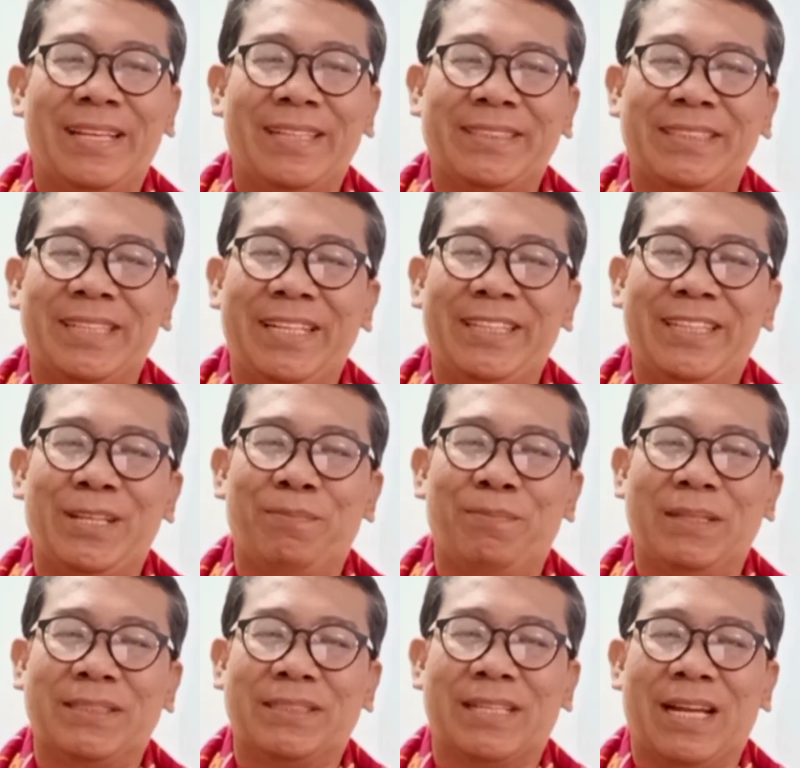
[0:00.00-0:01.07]
Silit
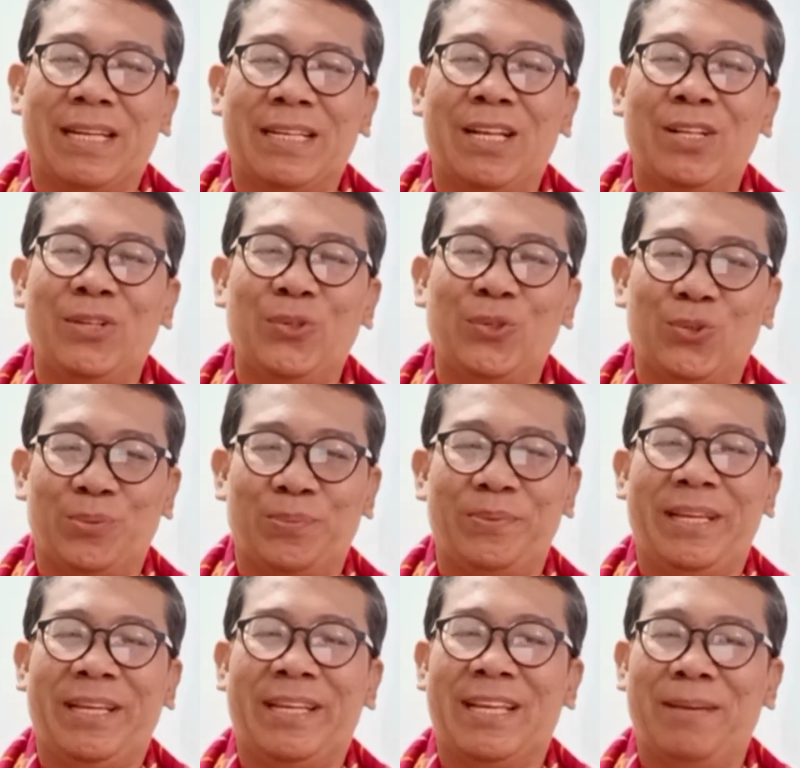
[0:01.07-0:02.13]
ibas kanal Youtube
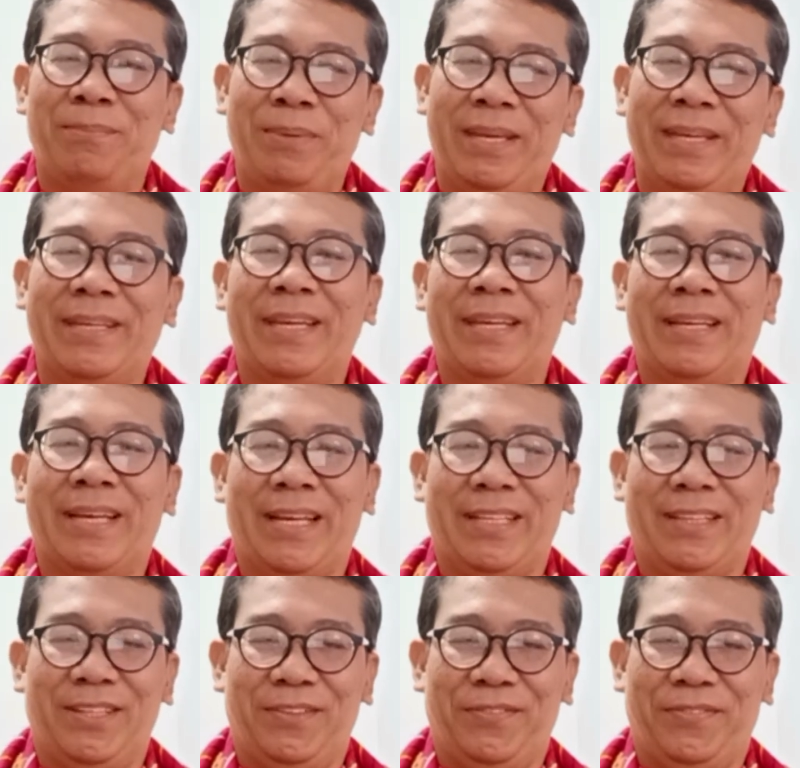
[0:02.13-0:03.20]
YKB GKI
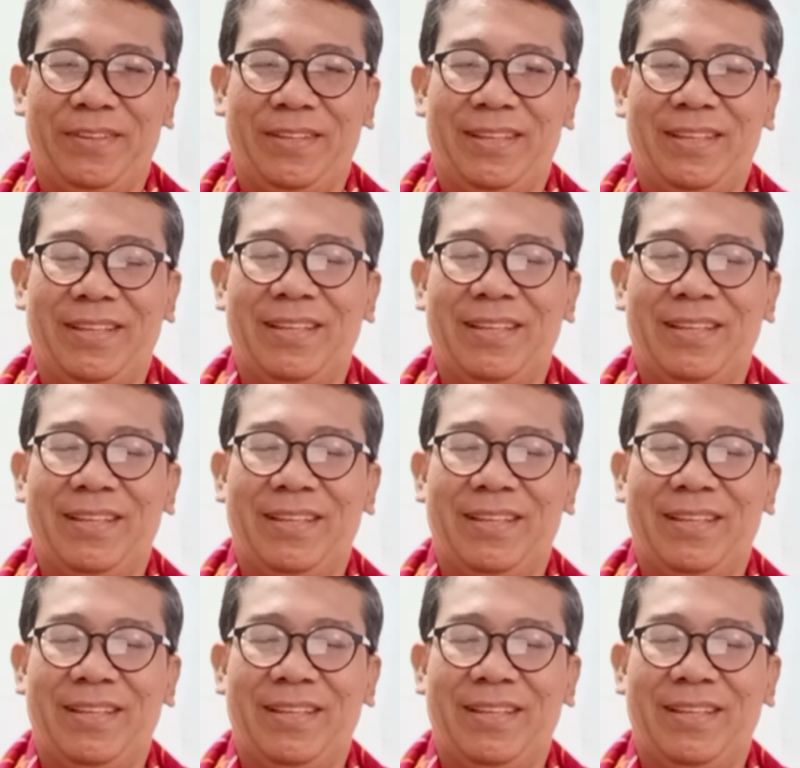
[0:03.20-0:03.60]
TV.